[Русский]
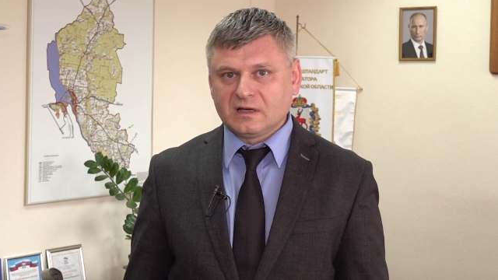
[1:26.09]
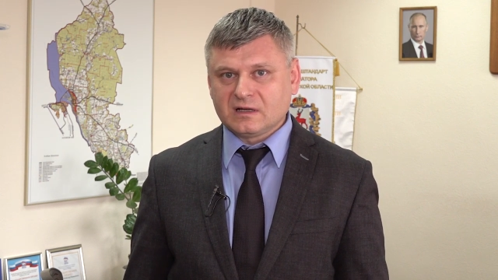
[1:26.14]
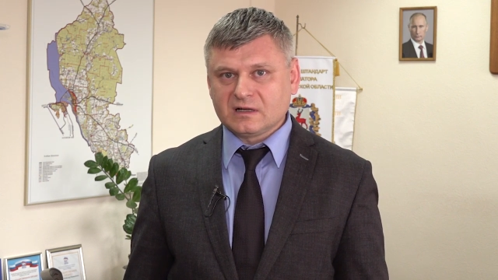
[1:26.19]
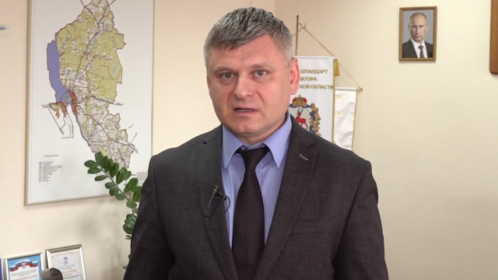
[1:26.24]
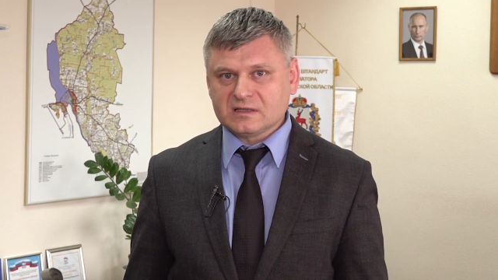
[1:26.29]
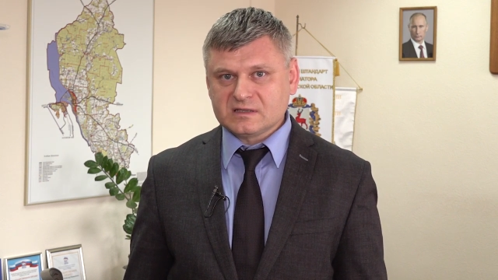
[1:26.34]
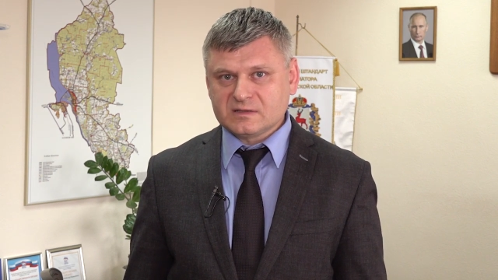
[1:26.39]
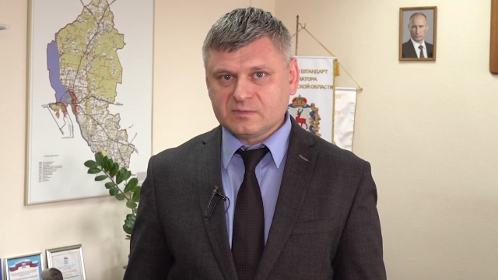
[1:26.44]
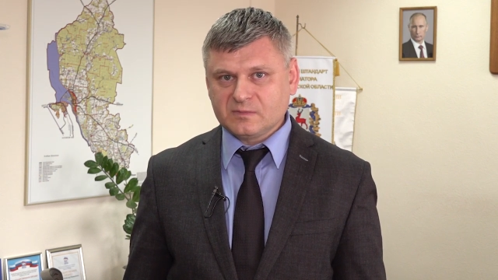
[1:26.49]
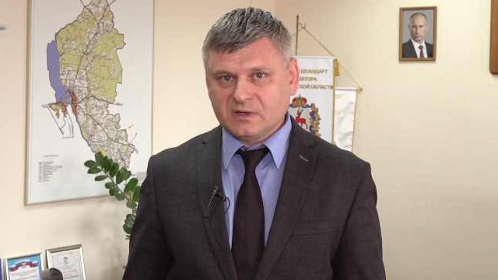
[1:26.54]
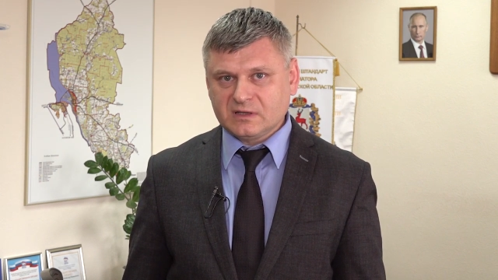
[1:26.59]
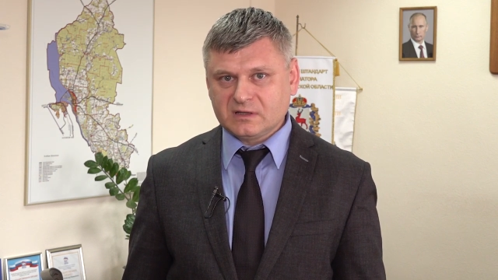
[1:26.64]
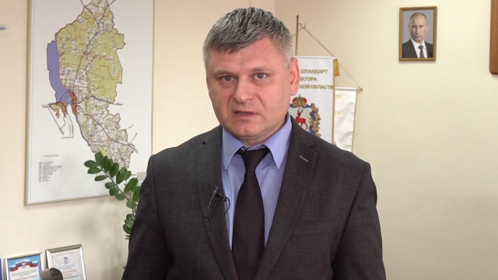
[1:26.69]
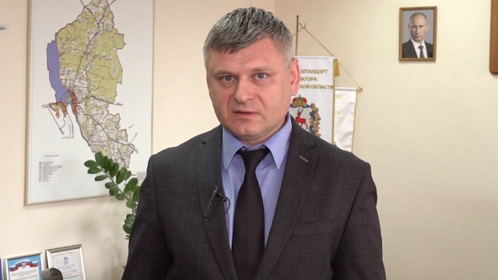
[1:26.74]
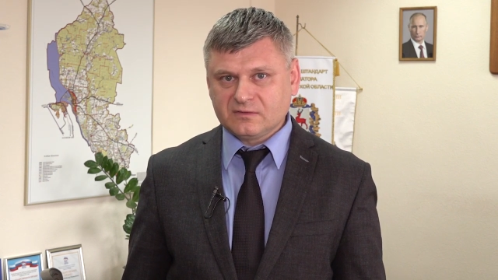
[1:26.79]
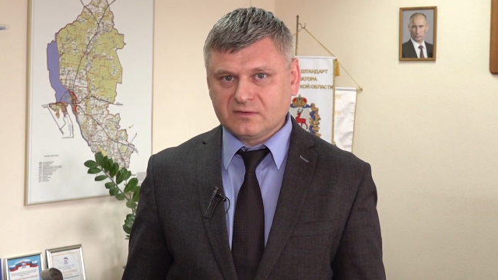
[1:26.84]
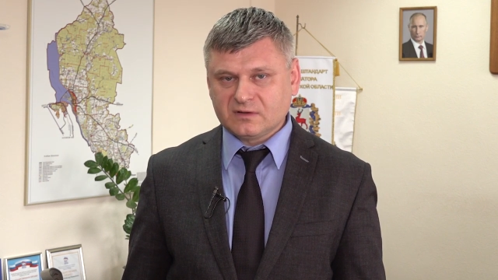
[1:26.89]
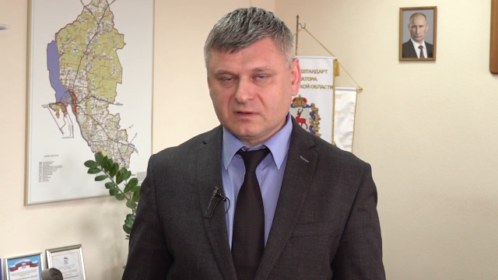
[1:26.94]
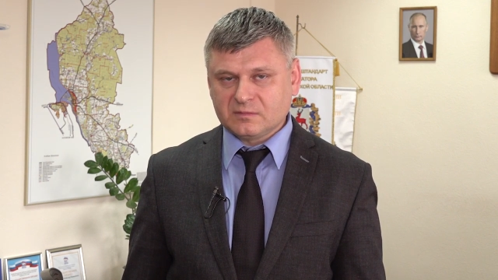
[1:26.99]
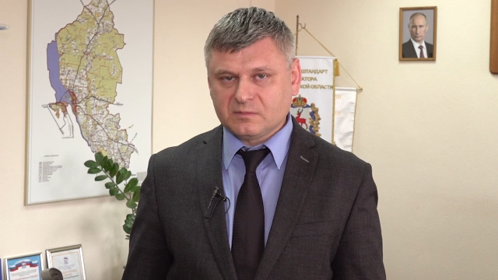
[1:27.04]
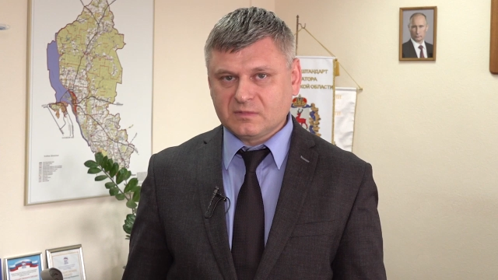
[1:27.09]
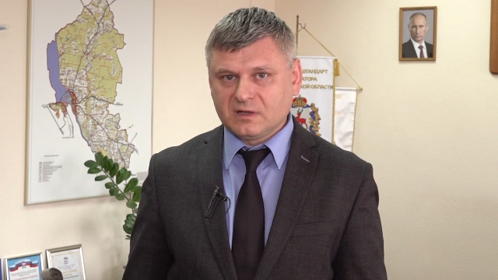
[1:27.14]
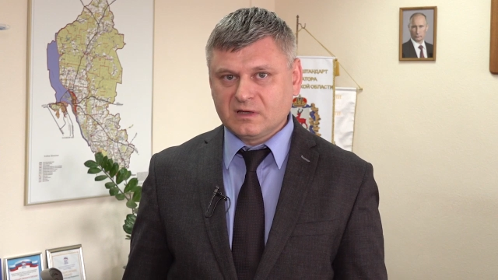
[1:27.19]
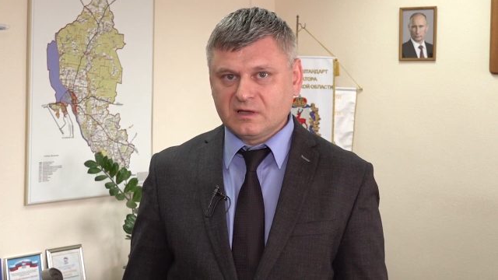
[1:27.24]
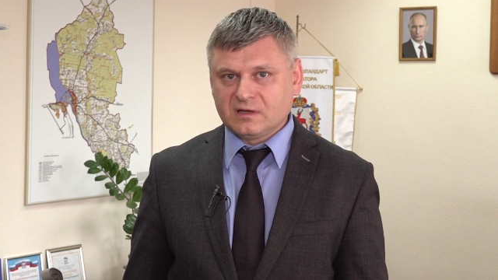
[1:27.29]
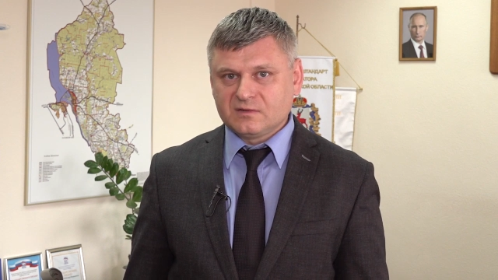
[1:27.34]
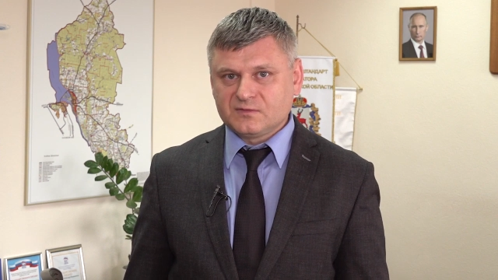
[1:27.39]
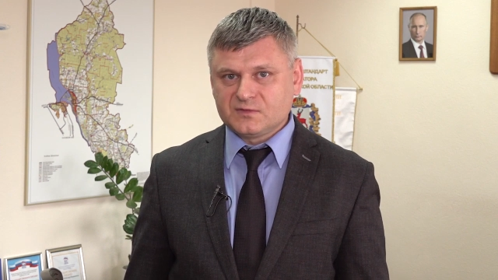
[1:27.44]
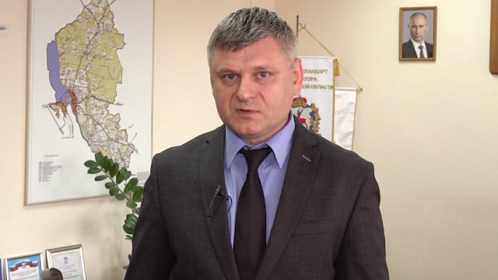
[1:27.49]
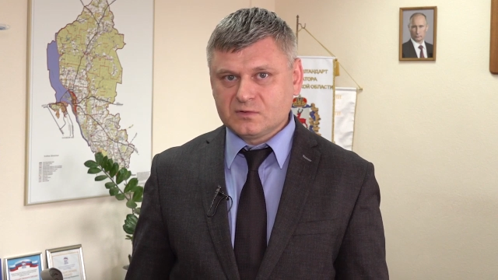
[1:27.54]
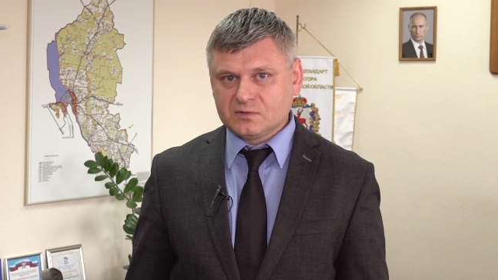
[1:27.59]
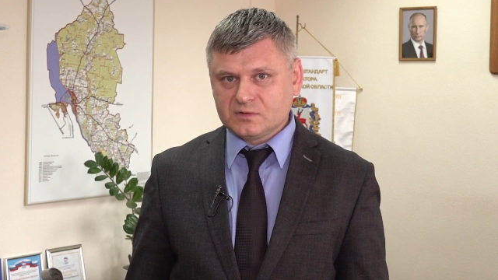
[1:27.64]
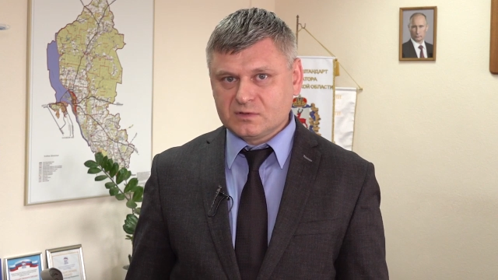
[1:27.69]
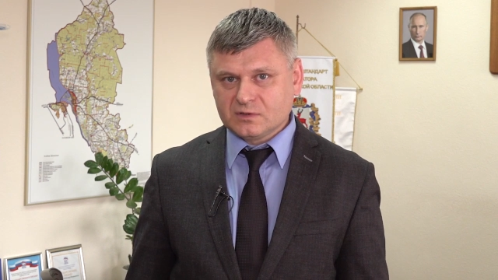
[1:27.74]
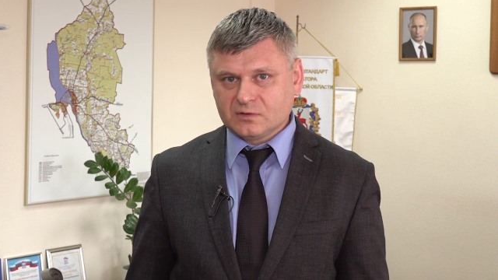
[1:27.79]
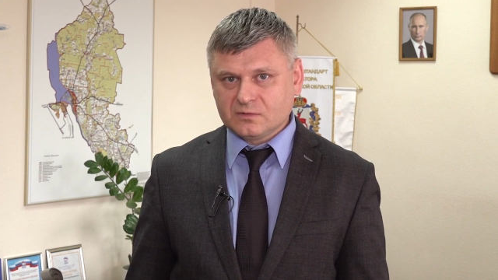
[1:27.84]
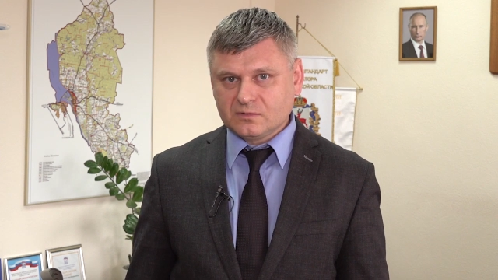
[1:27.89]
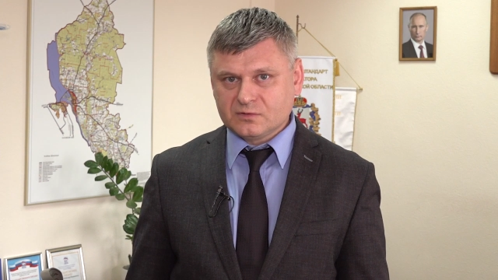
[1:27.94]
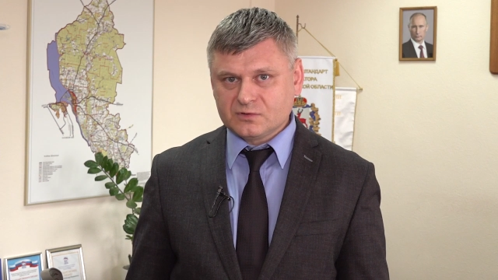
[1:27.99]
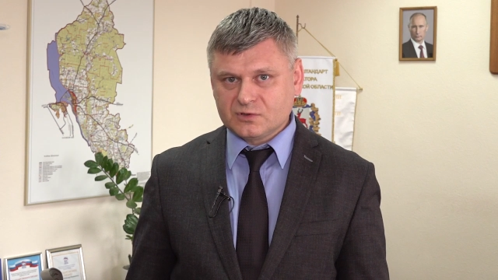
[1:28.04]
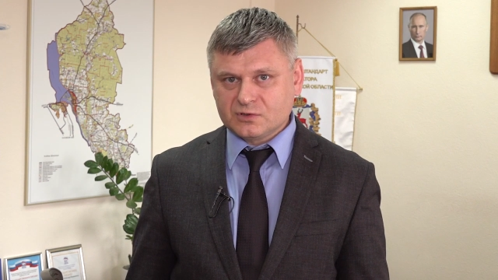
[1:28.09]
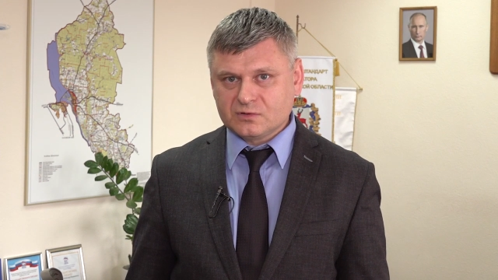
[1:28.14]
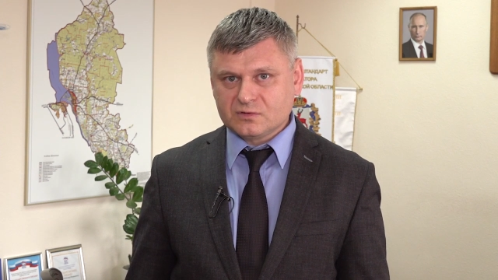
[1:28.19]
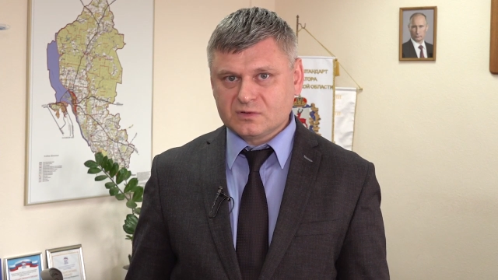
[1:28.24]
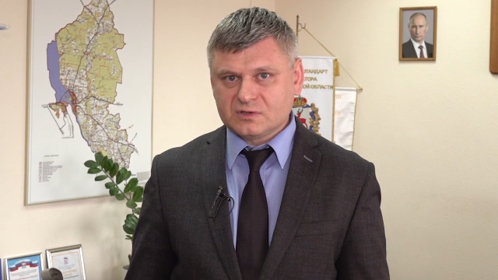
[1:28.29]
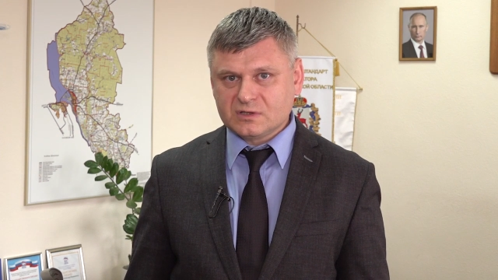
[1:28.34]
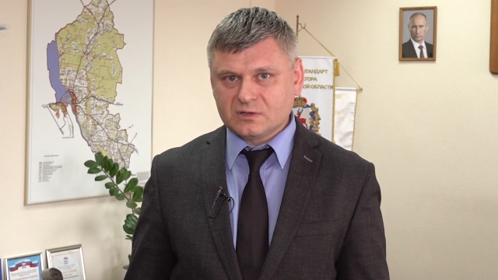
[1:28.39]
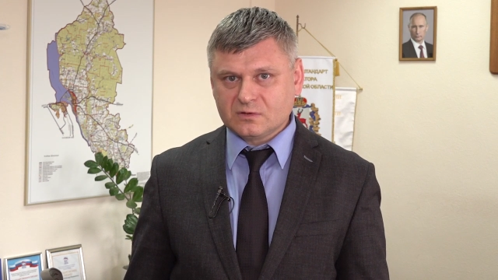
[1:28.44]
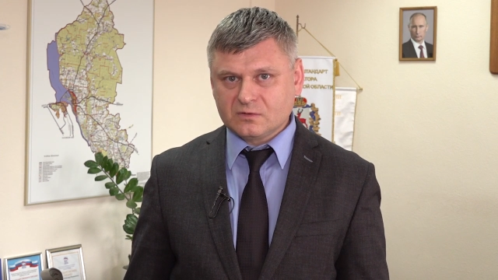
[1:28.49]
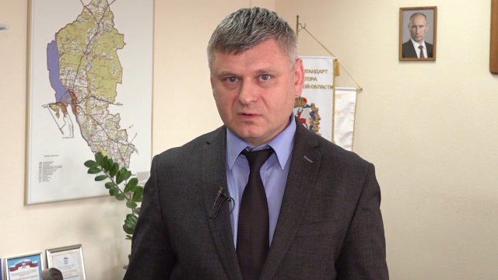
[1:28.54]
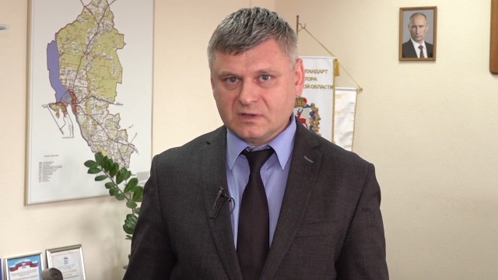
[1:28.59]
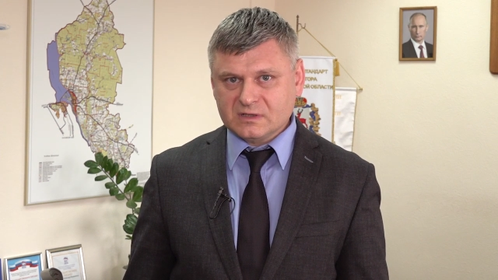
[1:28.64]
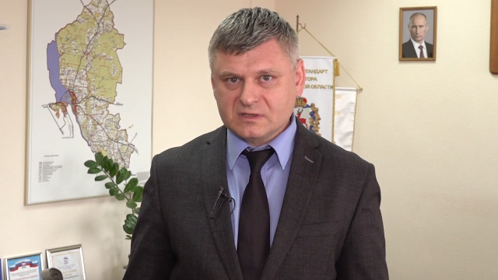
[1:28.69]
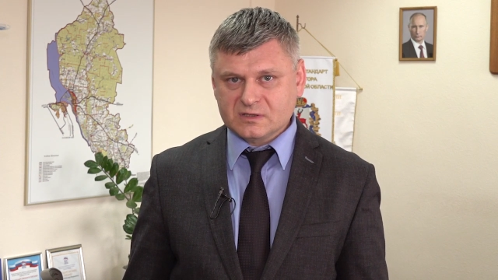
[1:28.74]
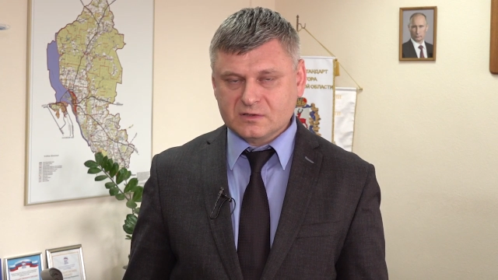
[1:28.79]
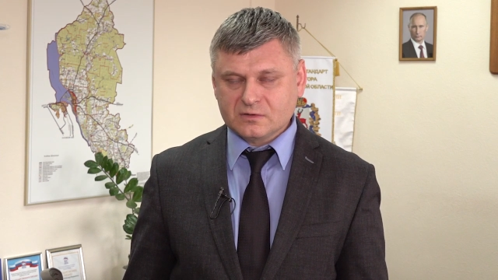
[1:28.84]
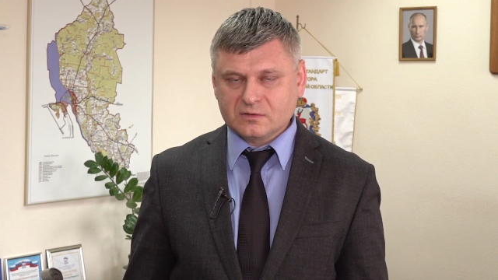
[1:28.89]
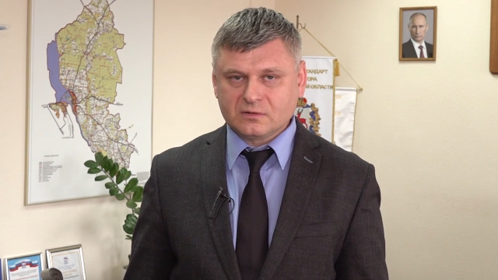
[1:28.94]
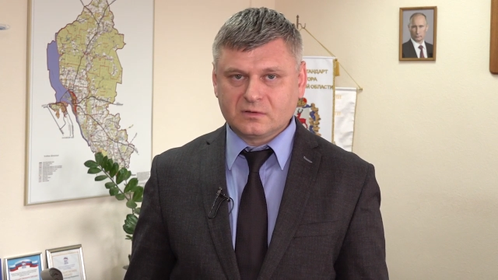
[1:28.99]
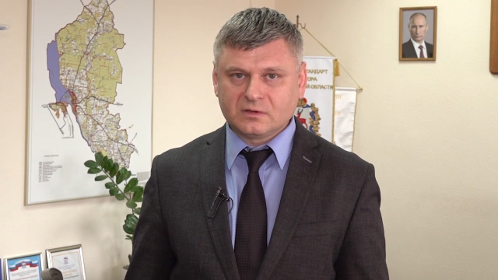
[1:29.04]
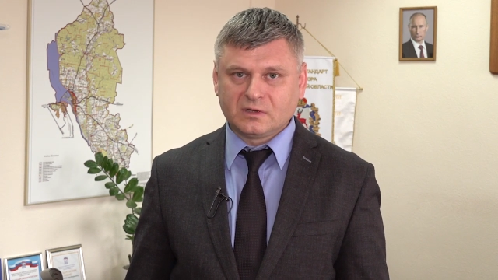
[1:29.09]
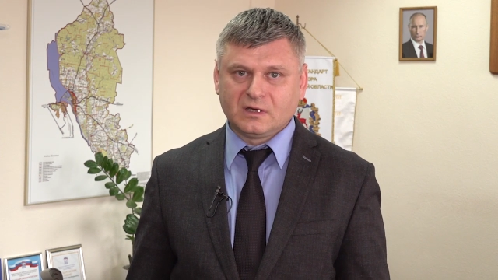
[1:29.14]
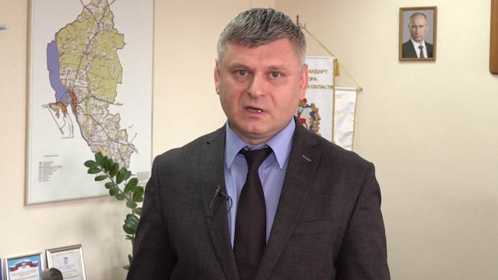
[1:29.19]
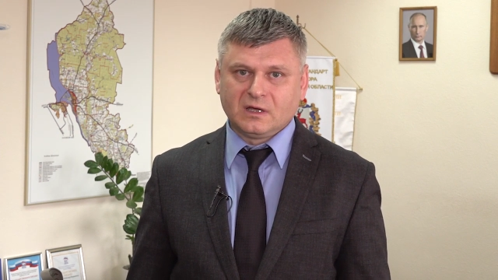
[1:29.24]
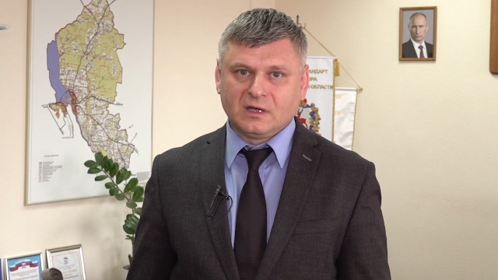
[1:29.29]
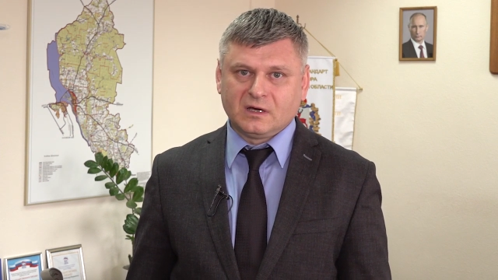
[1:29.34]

рассматриваем всю текущую ситуацию,